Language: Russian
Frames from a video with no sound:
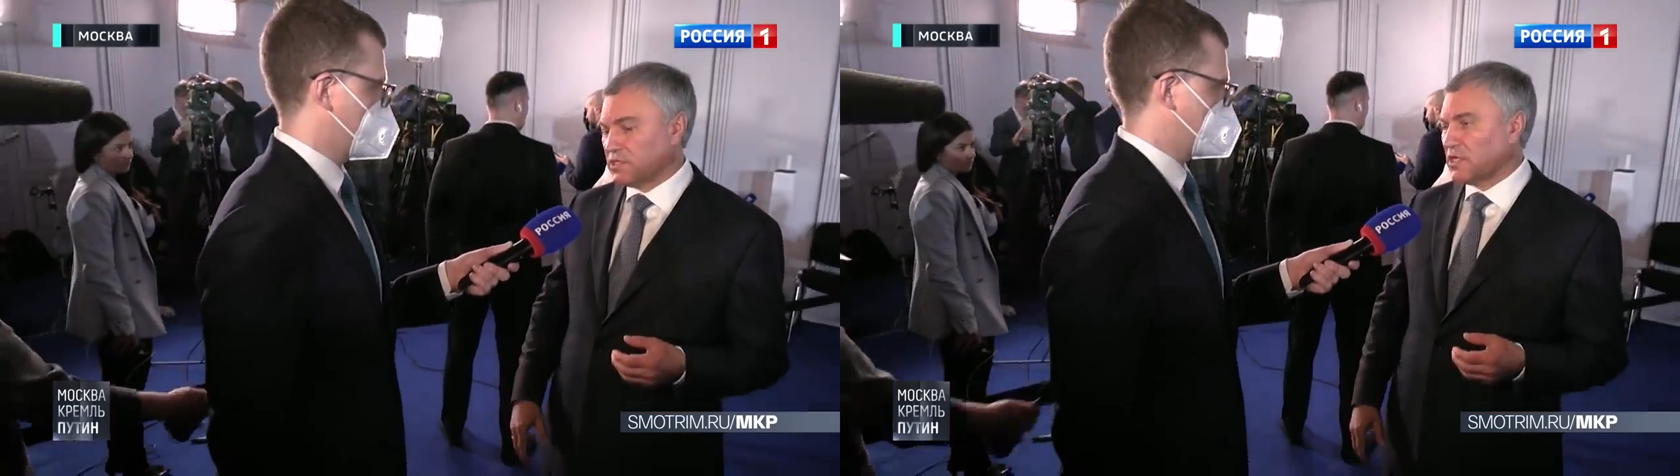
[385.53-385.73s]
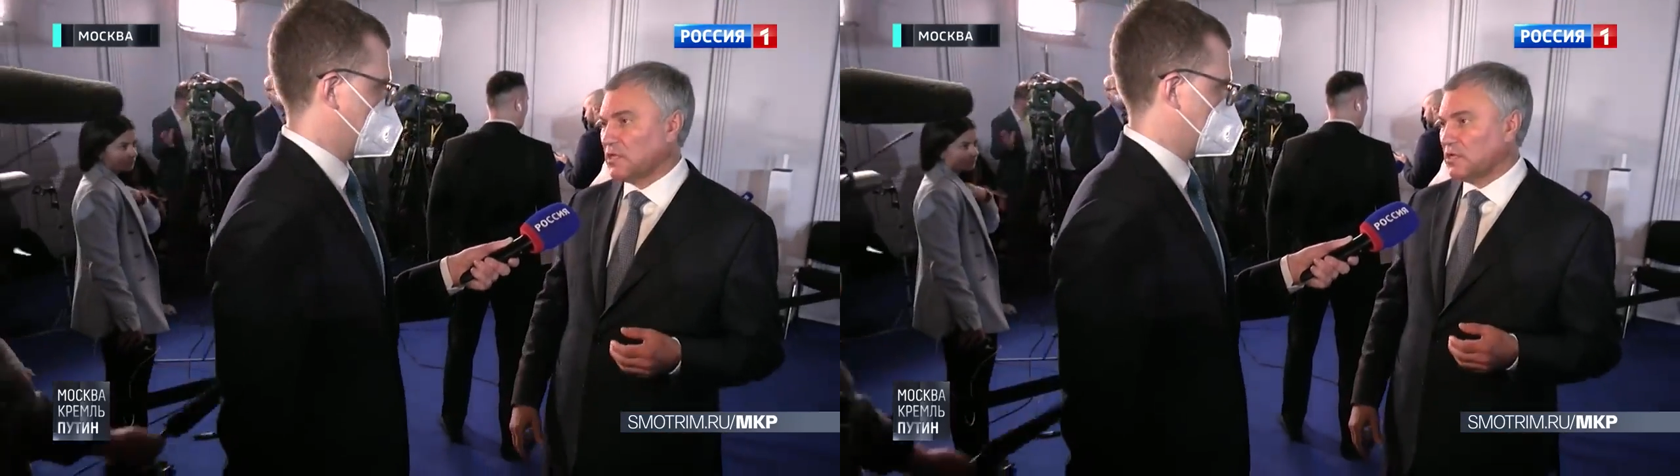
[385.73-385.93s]

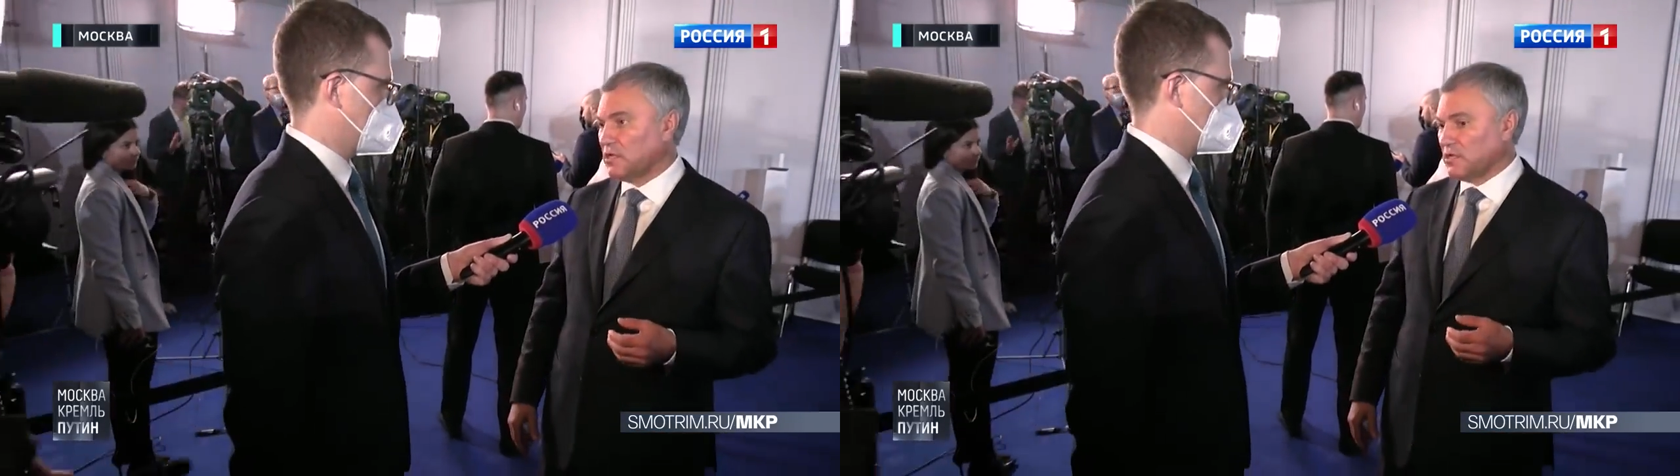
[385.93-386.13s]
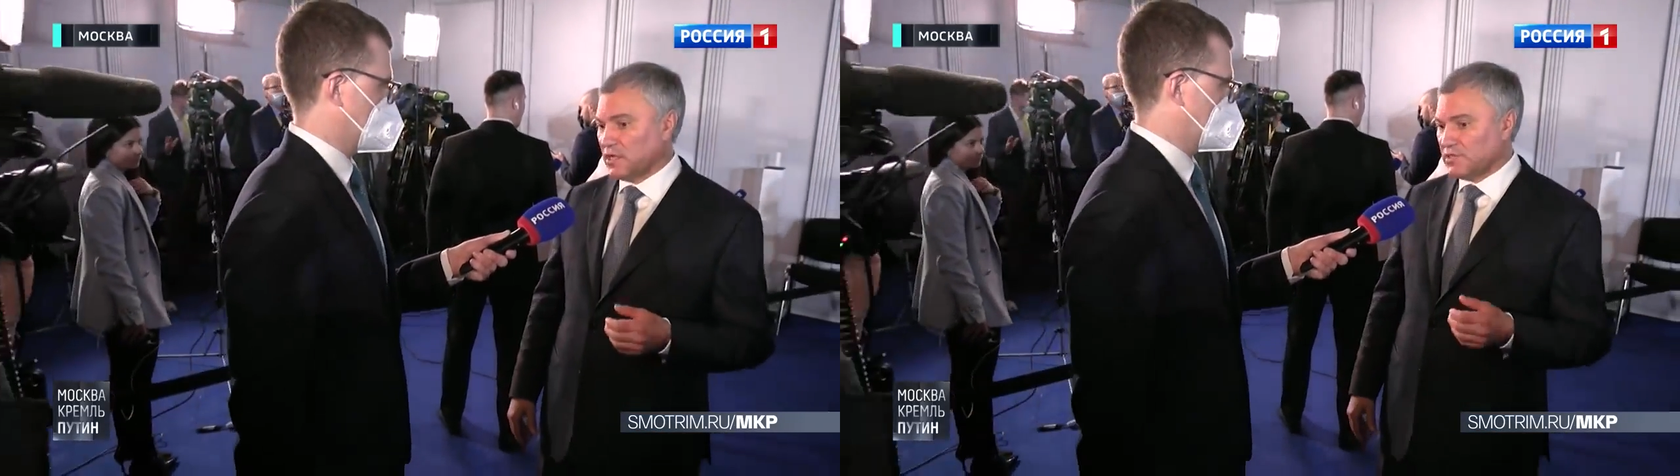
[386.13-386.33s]

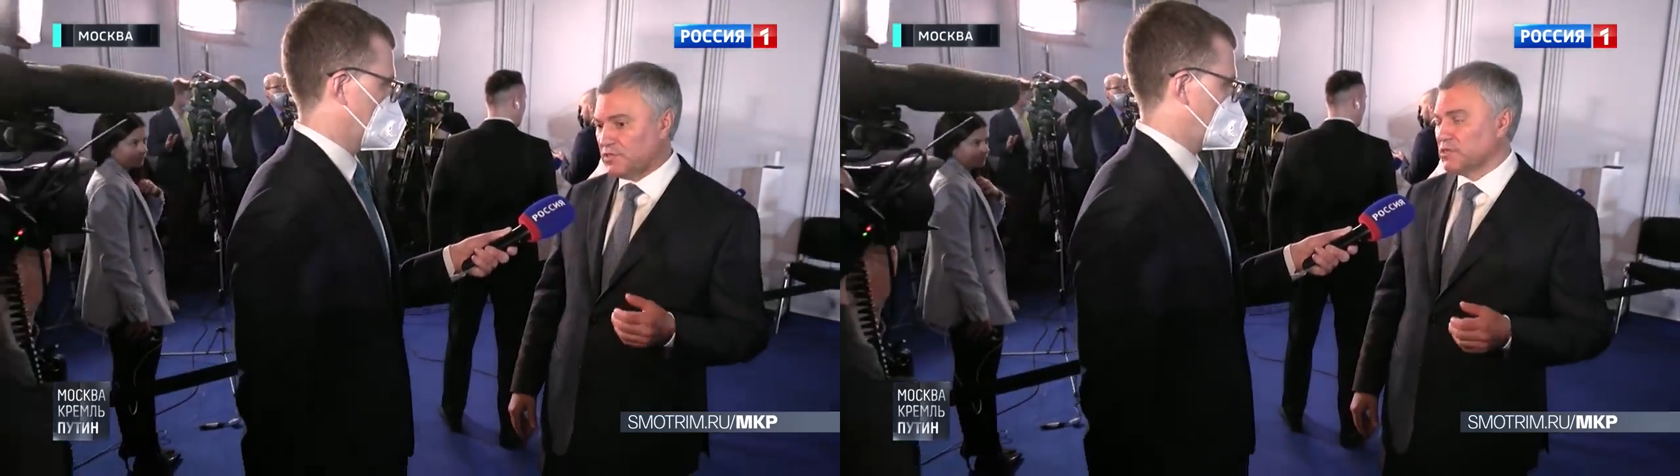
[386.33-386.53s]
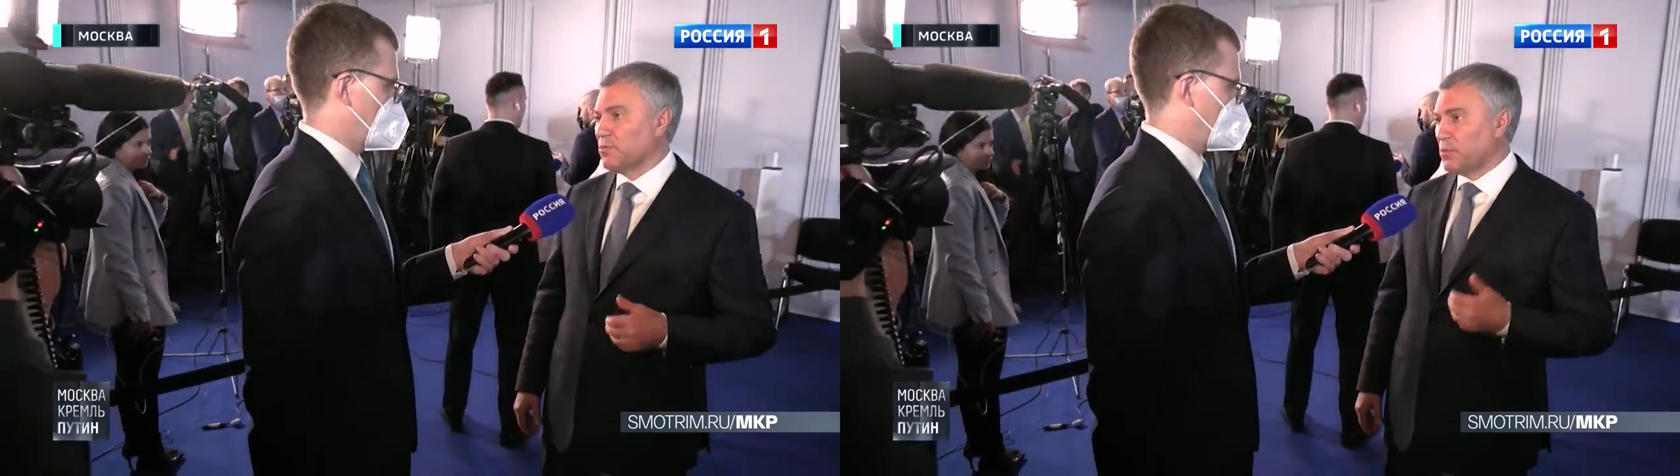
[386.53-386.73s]
стала
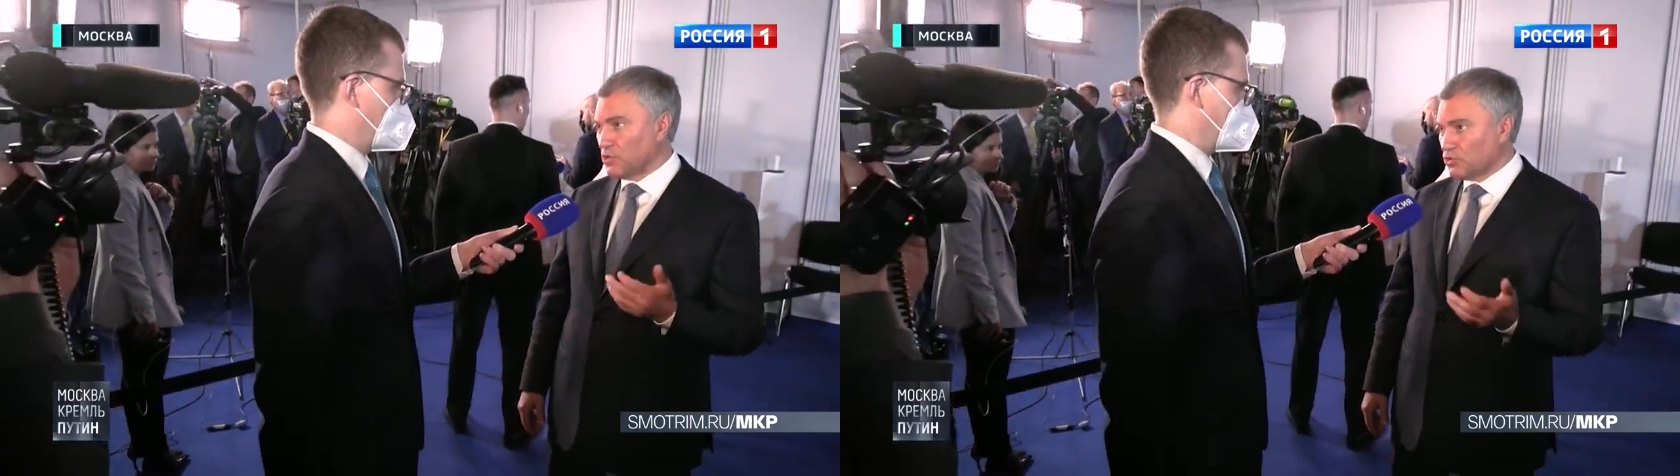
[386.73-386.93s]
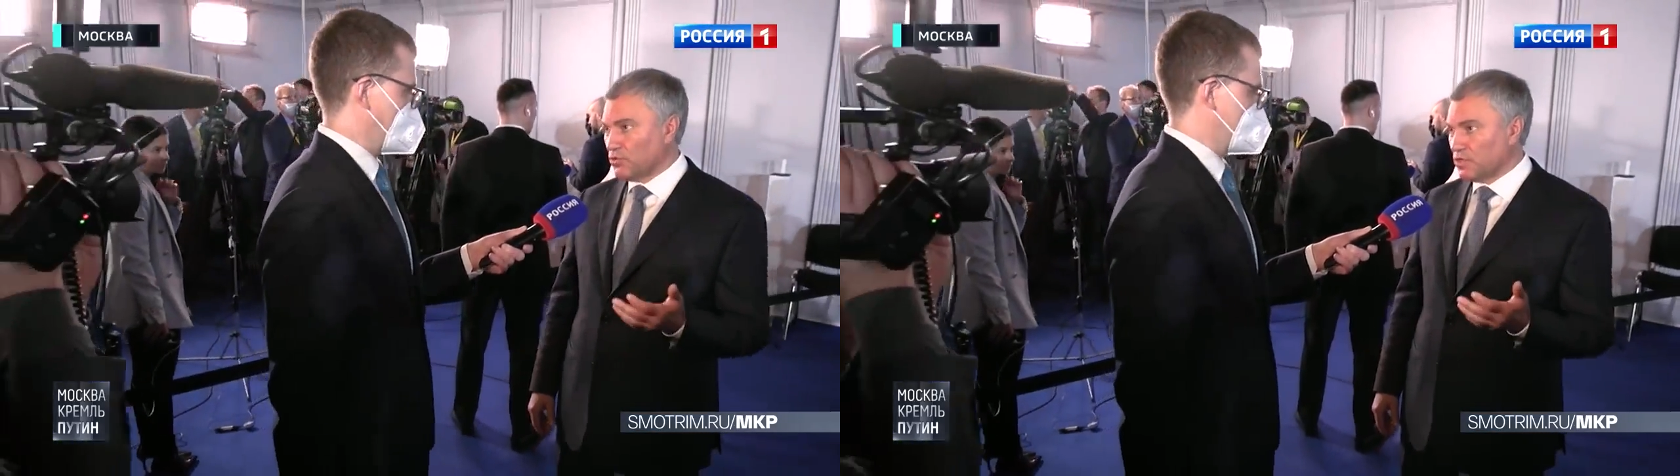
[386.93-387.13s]
расти
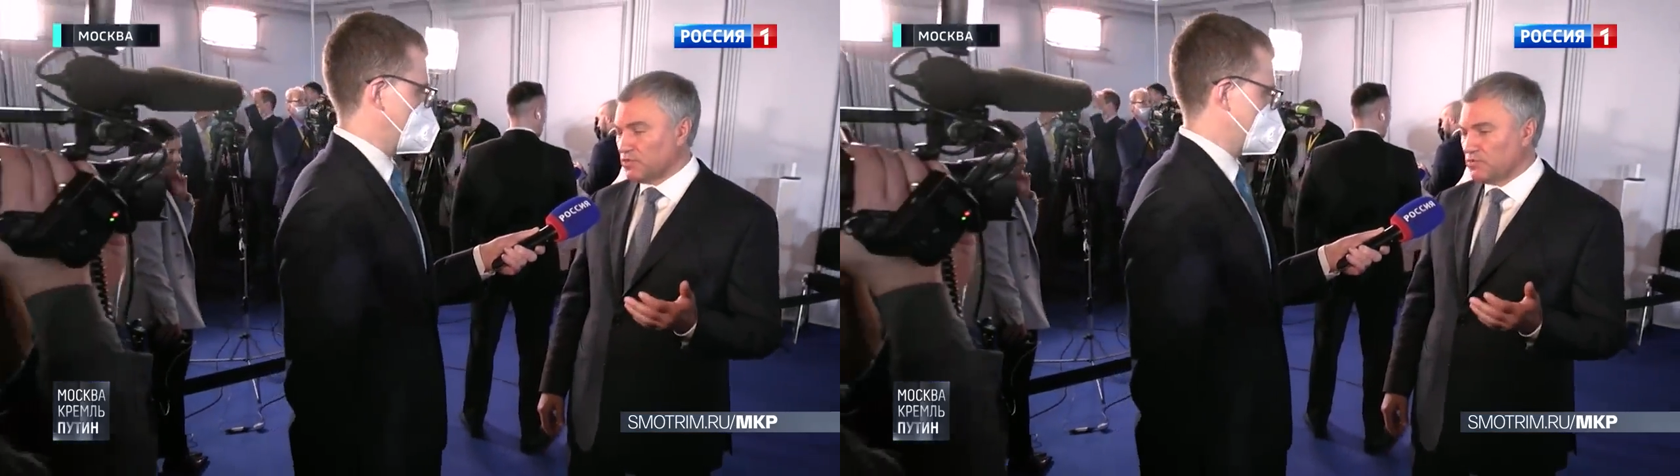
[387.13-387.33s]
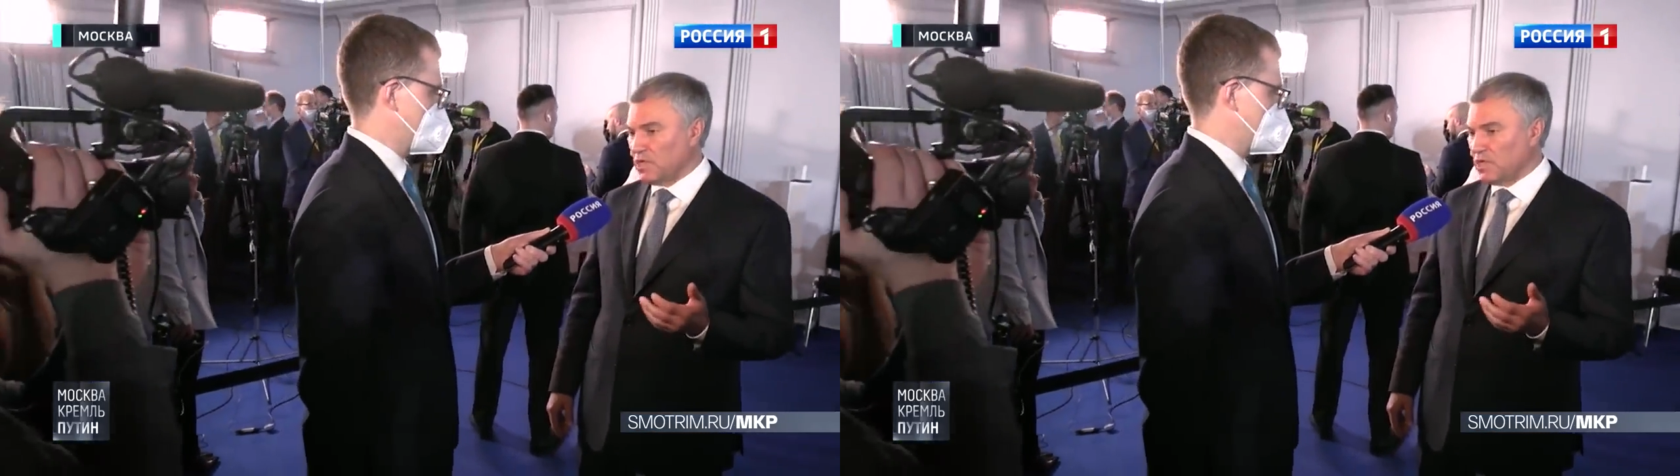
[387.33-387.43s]
напряженность в